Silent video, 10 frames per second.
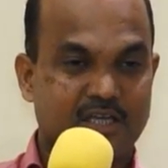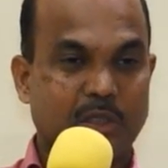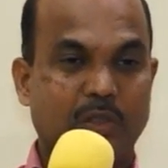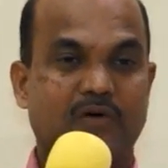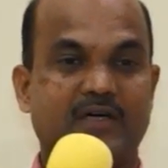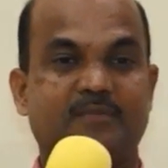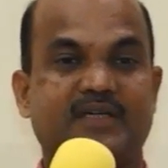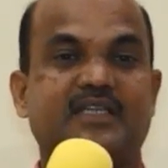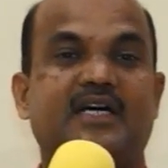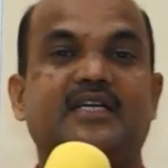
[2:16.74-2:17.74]
யோவான்
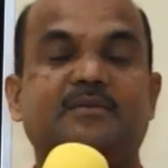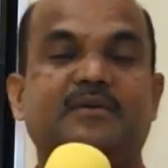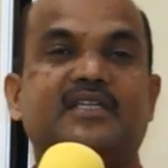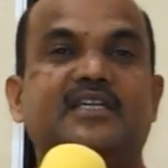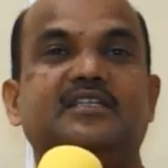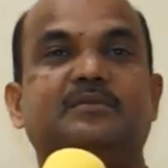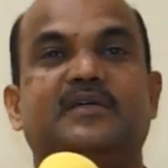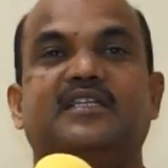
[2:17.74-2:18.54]
பதினான்கு பதினைந்து